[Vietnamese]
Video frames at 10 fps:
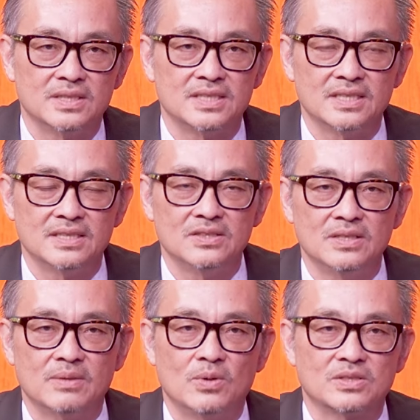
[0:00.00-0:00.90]
trên, trên dưới
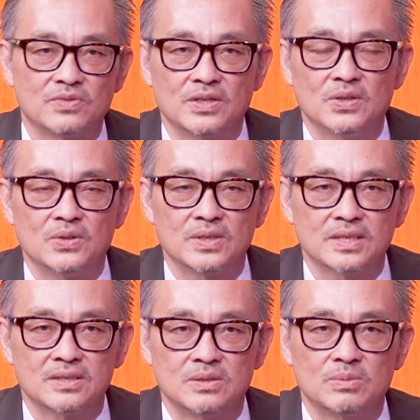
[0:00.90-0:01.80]
là Wells Fargo đó,
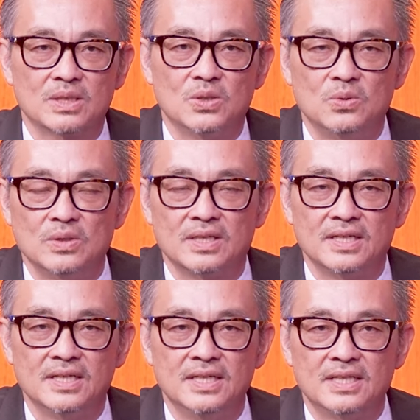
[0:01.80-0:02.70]
chung cái khu gọi
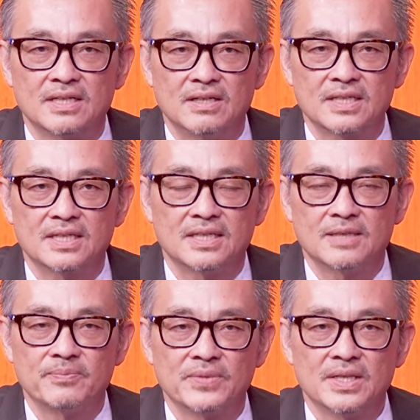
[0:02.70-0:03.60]
là có cái
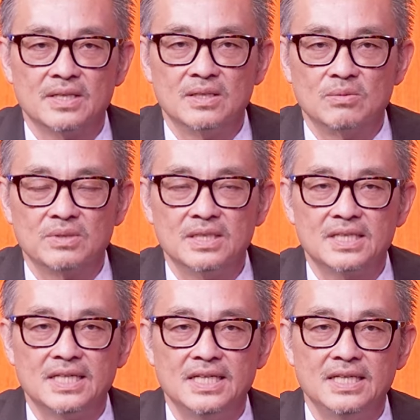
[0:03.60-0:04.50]
à, lục đỉnh
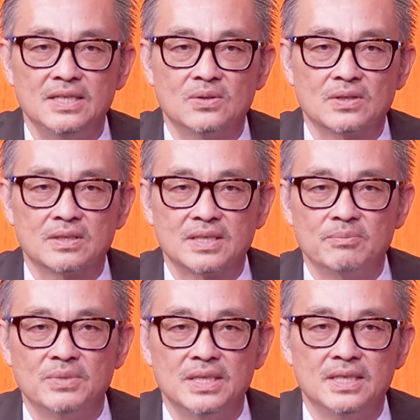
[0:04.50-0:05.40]
ký rồi có
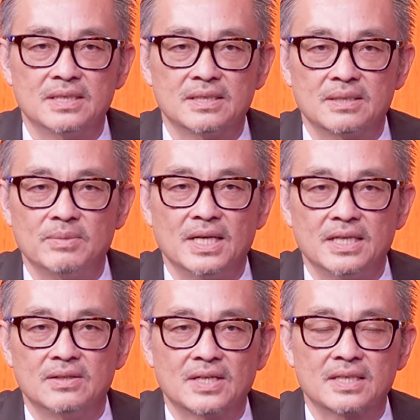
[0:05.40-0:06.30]
tam biên trên bên
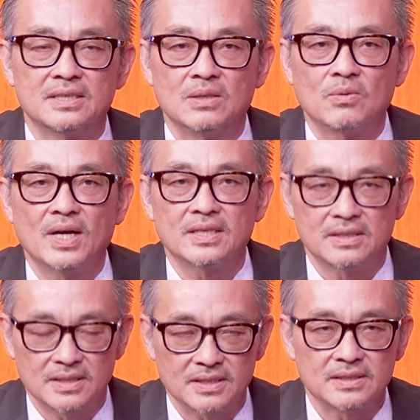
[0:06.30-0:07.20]
này rồi các chợ quán ở
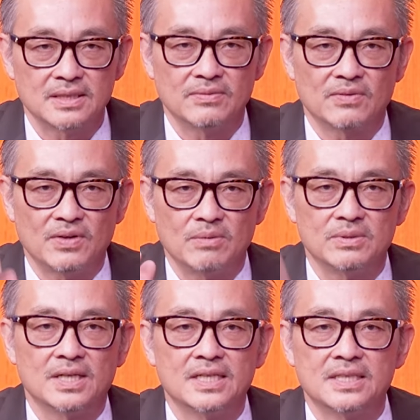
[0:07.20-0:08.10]
đó đó thì văn
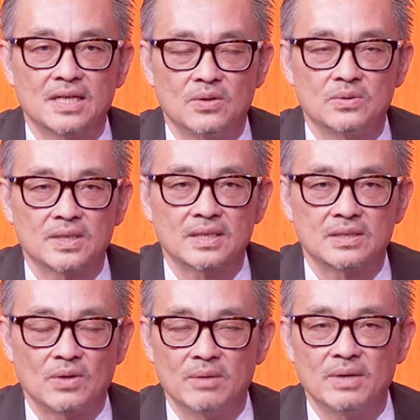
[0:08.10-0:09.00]
phòng ngay trên lầu rất là
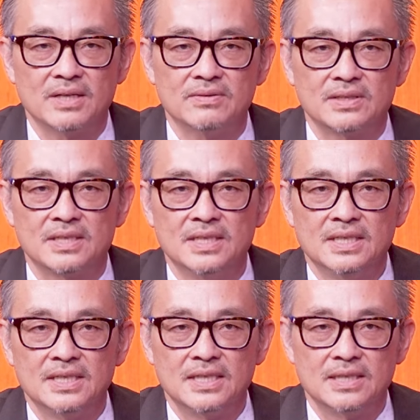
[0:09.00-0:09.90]
thoải mái và
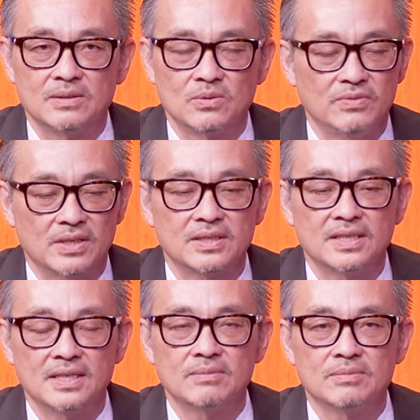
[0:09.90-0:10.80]
à, quý vị có
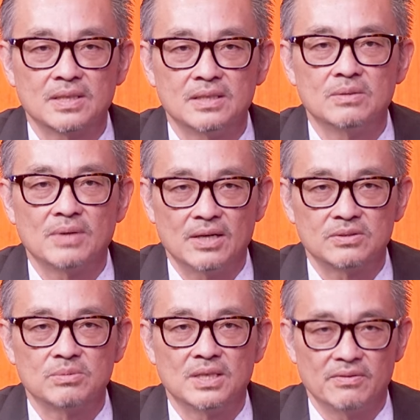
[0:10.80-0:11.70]
thể đến bất cứ lúc nào
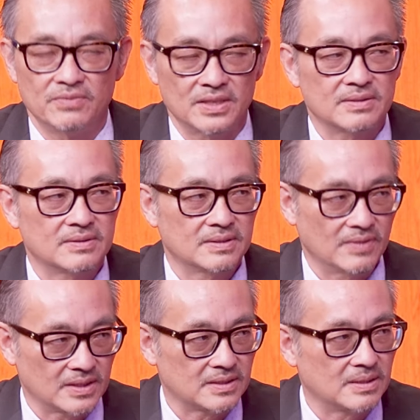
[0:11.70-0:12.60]
trong giờ làm việc
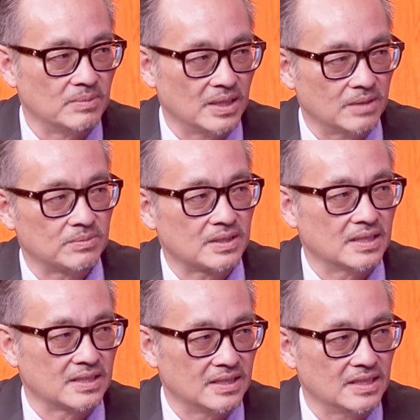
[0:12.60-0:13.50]
Vâng, xin mời ông
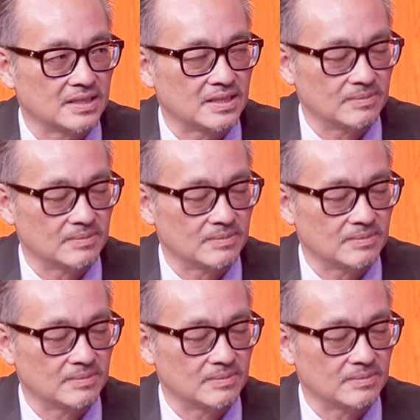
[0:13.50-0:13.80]
gửi lời.